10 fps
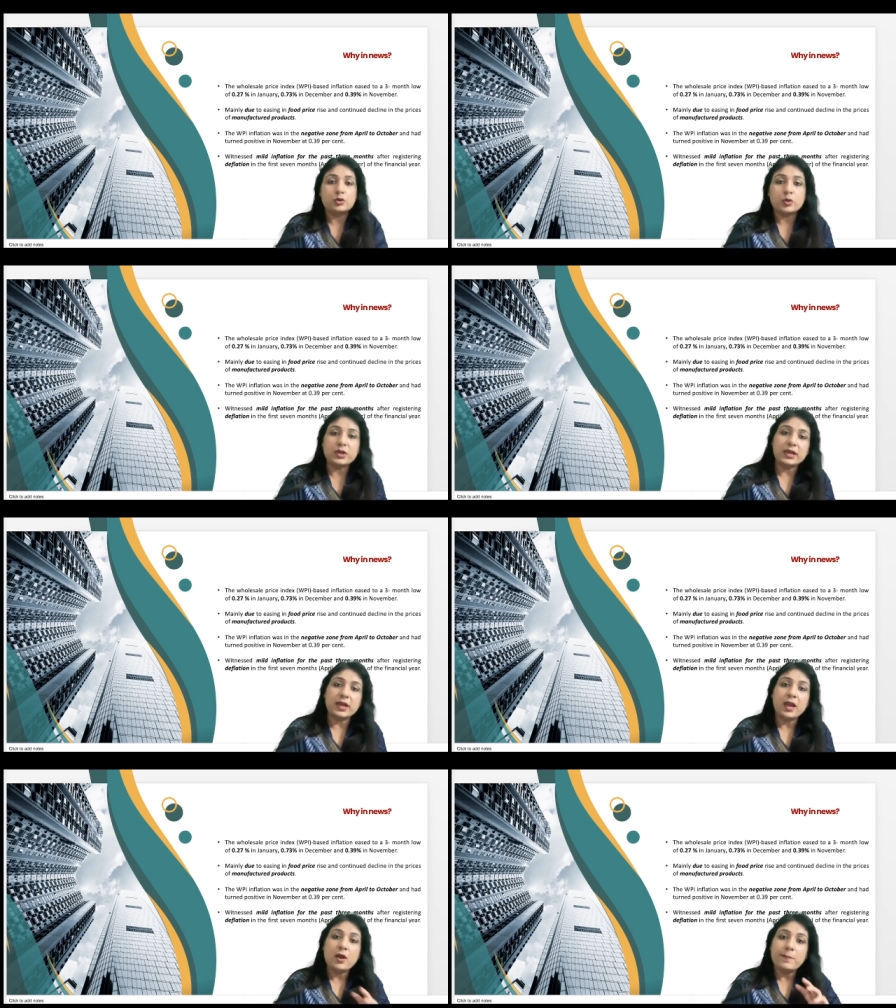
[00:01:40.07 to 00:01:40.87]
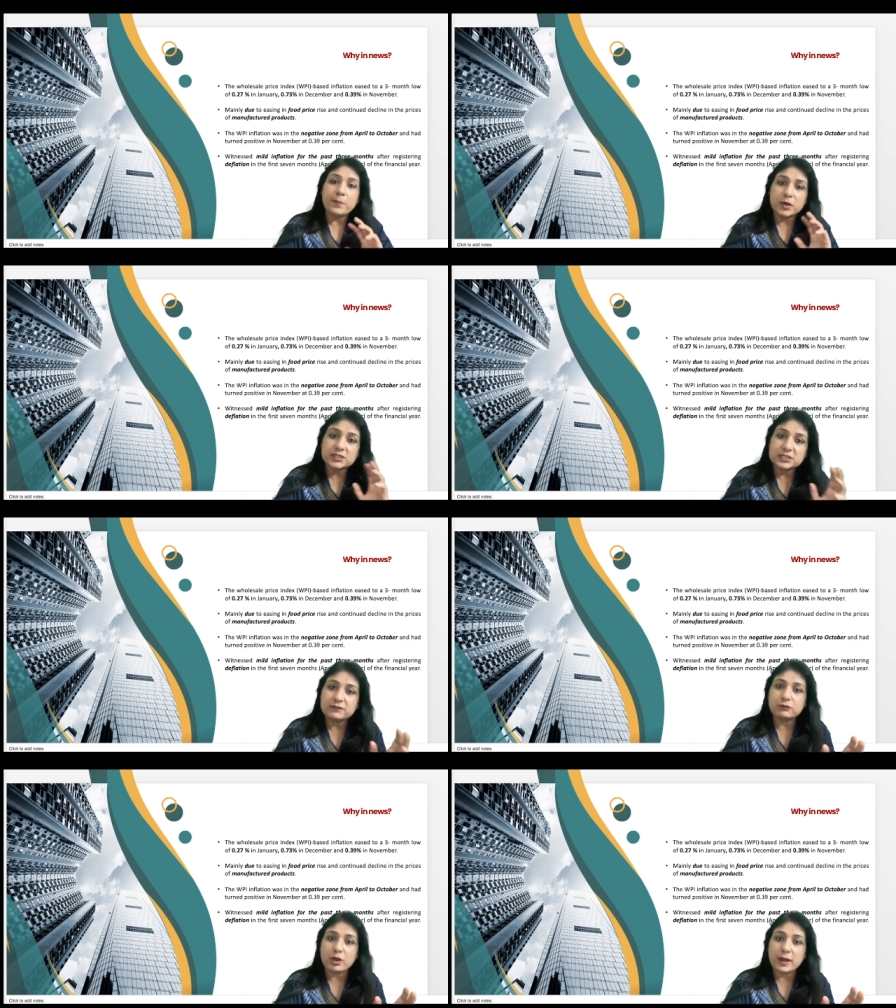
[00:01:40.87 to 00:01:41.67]
तो ये
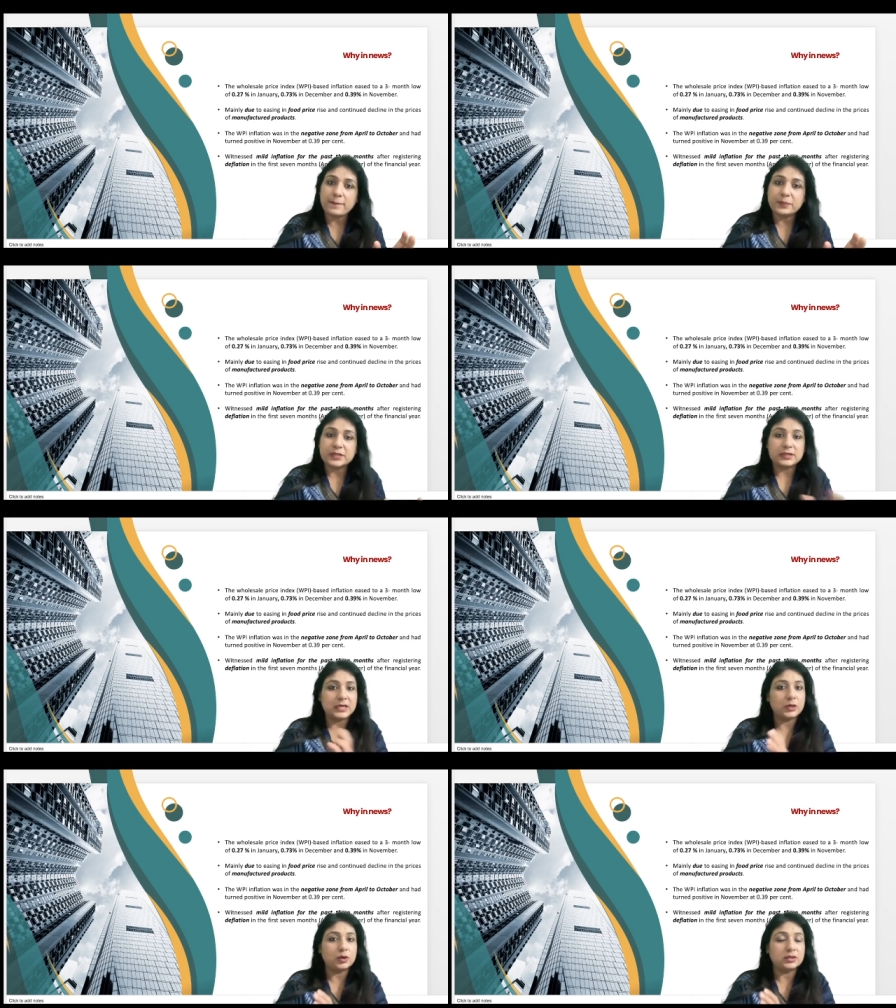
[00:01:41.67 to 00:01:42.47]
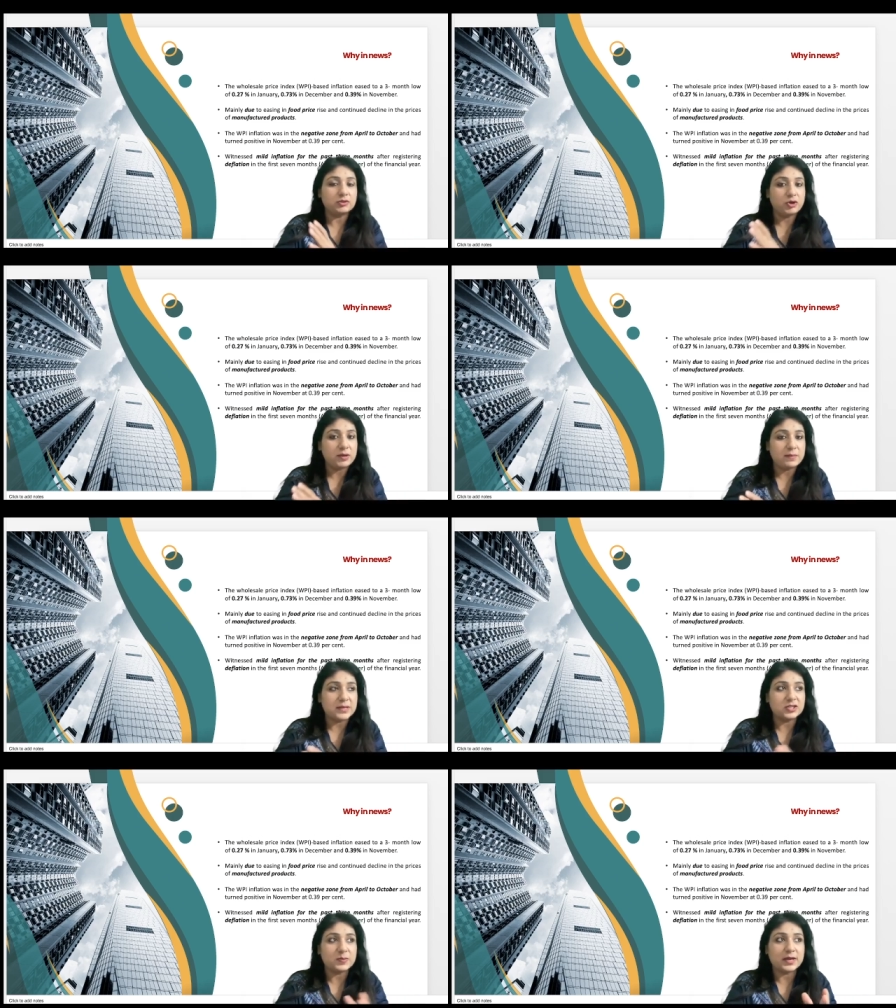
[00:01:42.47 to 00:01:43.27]
पॉजिटिव तो है तीनों थ्री
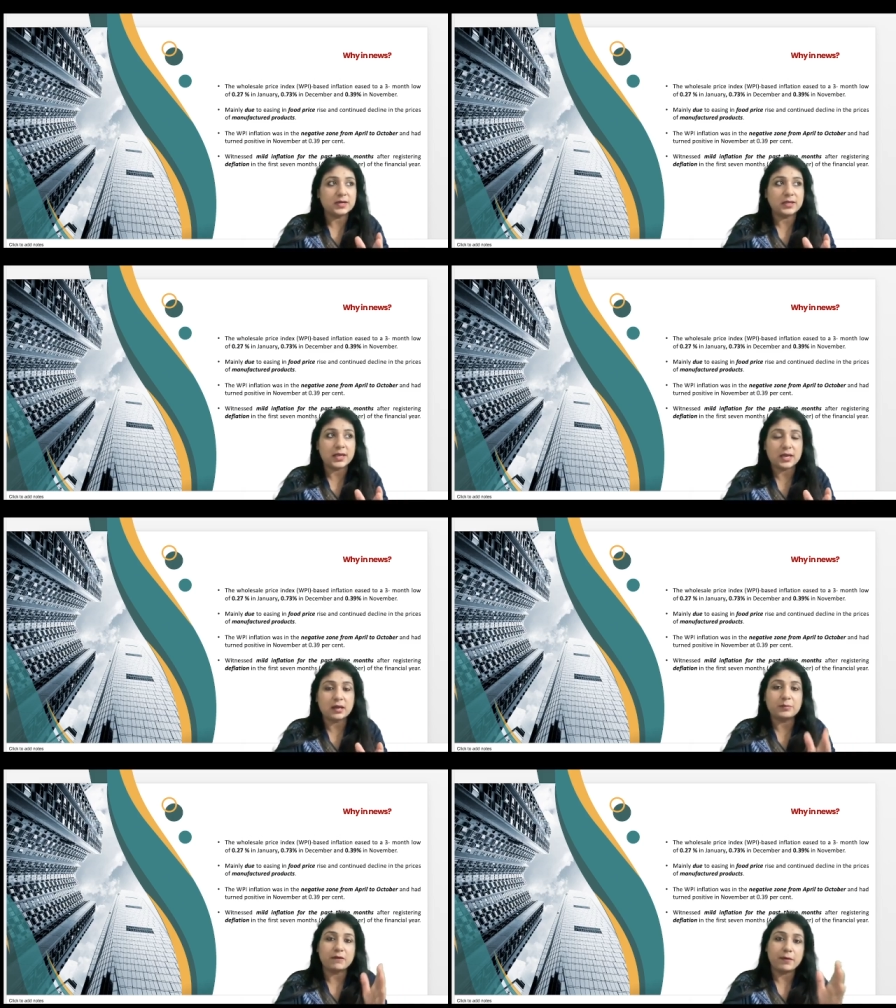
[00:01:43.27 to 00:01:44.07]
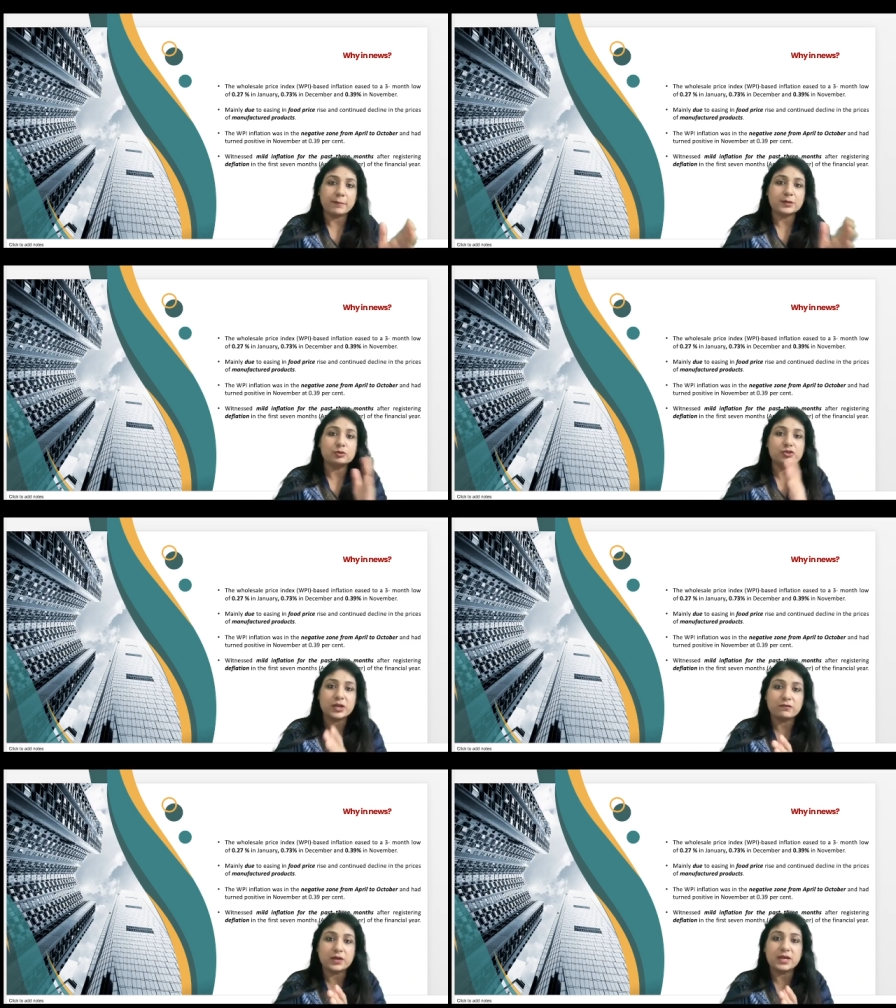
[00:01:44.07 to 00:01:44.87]
मंथ्स में अगर देखें हम नवंबर टू
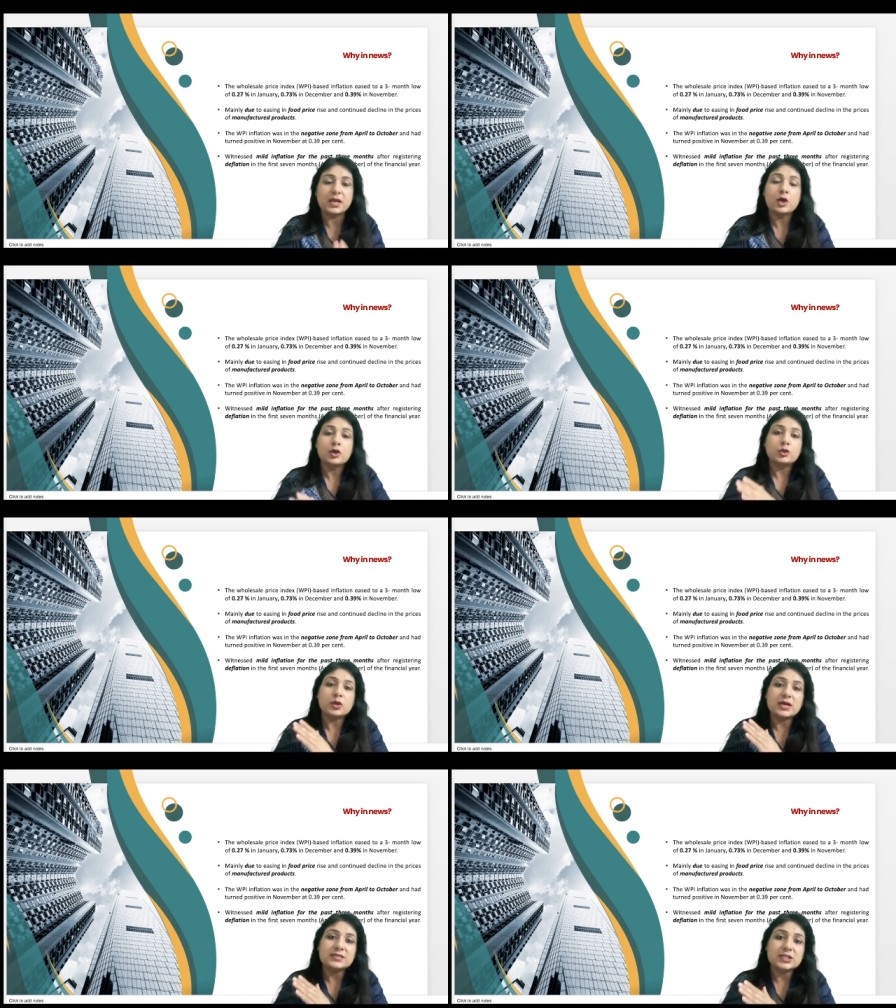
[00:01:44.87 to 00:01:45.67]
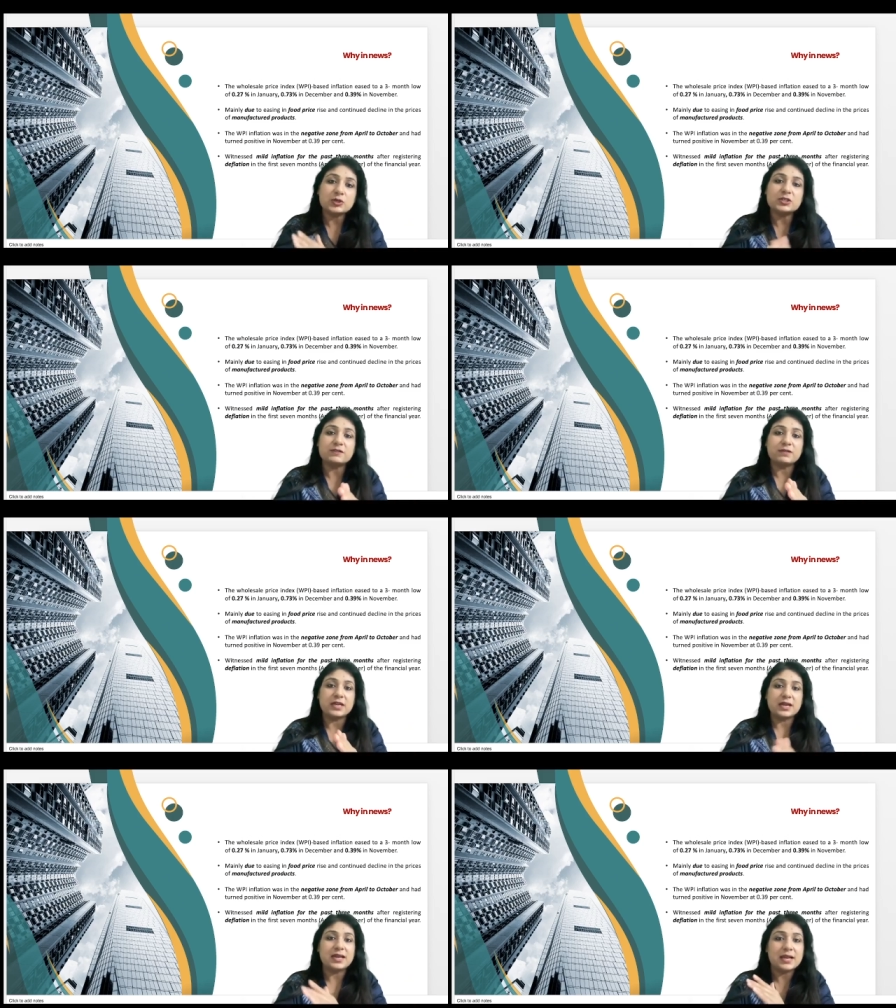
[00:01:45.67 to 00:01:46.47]
जनवरी तो
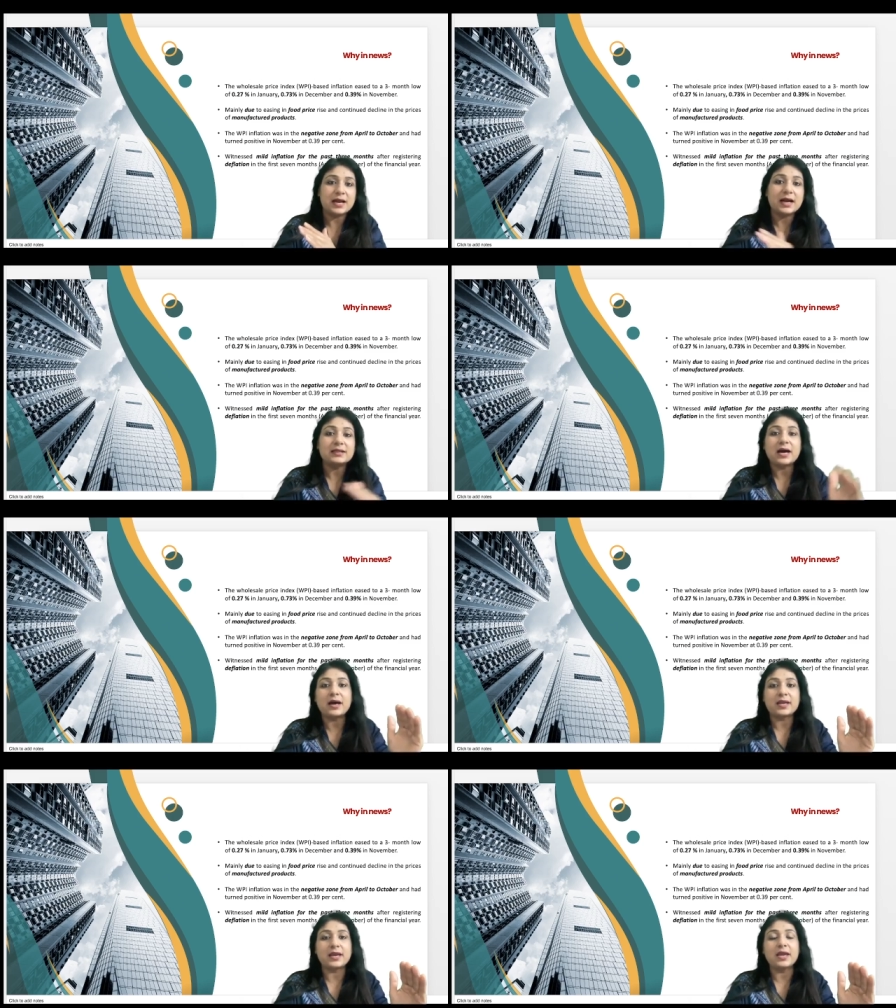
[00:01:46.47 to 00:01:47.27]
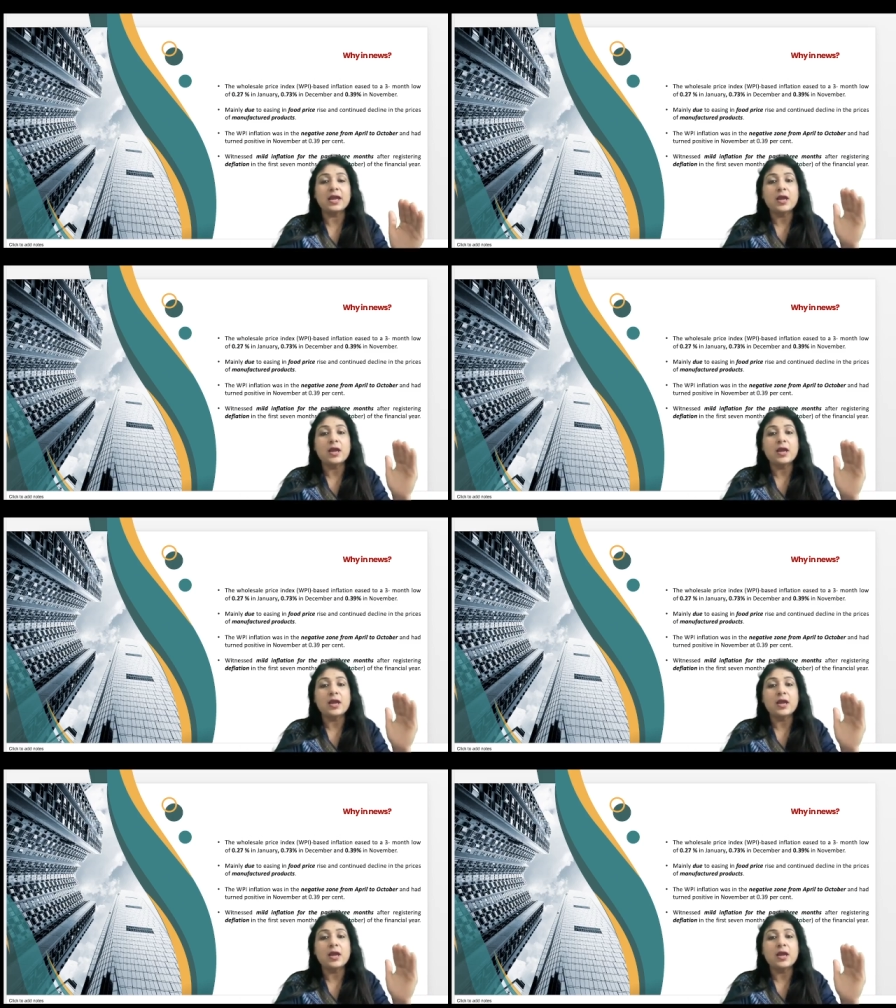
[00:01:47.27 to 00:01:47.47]
कंसिक्यूटिवली लगातार ये